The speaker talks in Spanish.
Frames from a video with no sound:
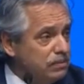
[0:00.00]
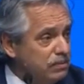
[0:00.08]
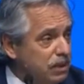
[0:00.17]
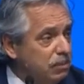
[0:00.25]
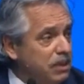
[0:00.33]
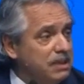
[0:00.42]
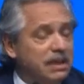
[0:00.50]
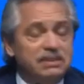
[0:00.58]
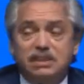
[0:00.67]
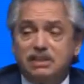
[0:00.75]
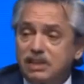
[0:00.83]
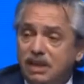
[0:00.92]
y mientras
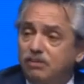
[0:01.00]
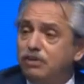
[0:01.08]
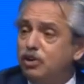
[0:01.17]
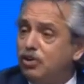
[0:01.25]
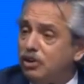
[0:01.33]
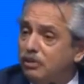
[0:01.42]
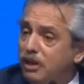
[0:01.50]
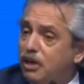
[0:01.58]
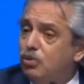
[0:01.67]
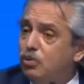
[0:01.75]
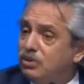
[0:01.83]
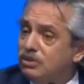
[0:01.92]
el tráfico de
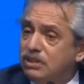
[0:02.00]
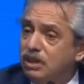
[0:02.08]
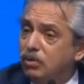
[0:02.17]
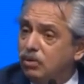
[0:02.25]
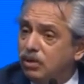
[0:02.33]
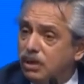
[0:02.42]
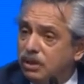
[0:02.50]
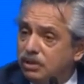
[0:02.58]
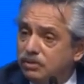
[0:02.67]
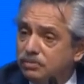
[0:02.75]
vehículos sigue ocurriendo.